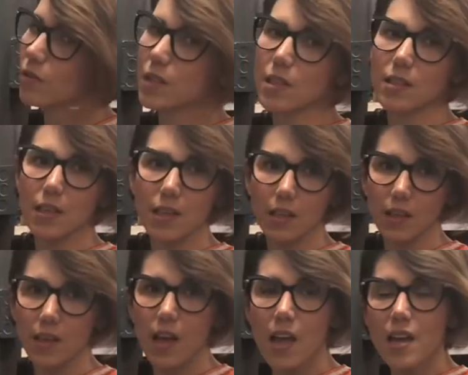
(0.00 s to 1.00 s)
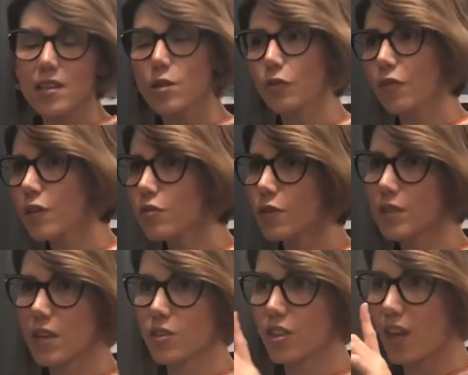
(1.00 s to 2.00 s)
vocês seguirem. Se o filho de
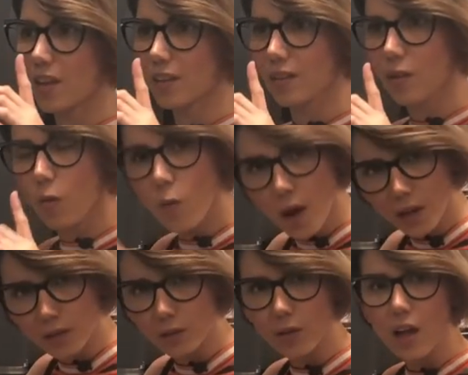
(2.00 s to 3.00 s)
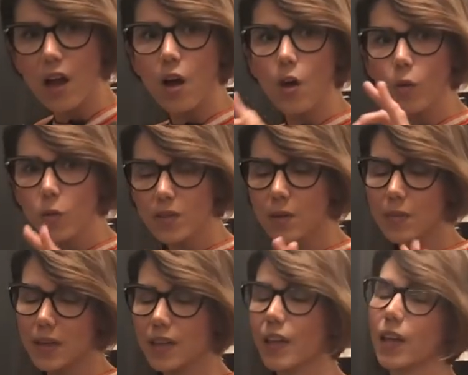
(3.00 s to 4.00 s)
vocês tem um ano, usem
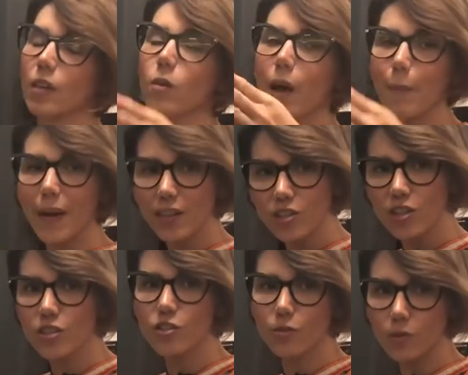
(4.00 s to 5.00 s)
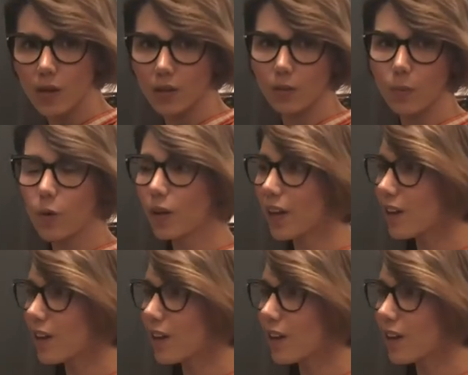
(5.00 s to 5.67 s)
brinquedo a partir de um ano, porque